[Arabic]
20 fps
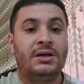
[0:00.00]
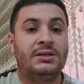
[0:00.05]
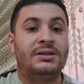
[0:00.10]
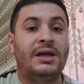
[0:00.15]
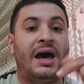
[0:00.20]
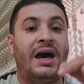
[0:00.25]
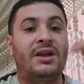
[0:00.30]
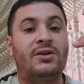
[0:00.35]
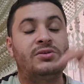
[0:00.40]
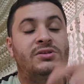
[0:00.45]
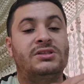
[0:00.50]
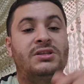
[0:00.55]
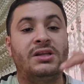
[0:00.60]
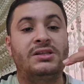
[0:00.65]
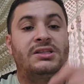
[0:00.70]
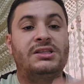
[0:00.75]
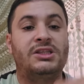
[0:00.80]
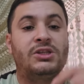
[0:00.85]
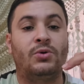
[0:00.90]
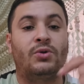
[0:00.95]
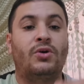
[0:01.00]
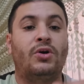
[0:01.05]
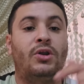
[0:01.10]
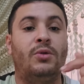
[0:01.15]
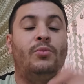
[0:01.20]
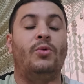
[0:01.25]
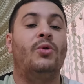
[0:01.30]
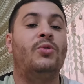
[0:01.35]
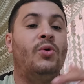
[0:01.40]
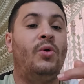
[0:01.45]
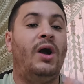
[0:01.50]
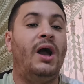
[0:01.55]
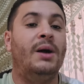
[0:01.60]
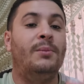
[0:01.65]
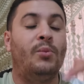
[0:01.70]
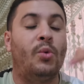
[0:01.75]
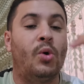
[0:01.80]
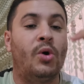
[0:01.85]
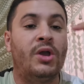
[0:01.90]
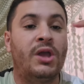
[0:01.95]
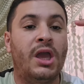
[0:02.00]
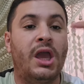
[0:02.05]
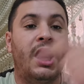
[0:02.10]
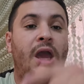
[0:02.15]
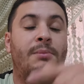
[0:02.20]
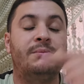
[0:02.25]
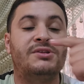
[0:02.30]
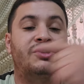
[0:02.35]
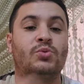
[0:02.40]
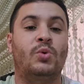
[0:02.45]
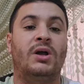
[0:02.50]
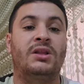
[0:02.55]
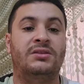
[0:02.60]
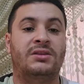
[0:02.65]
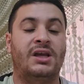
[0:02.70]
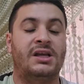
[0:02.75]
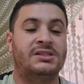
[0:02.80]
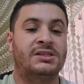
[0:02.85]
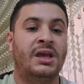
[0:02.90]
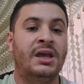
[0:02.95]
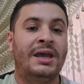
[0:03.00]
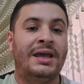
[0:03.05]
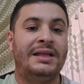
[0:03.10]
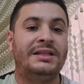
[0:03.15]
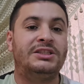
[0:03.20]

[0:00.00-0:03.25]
نهار زدنا خل الموضوع مهم سواتاس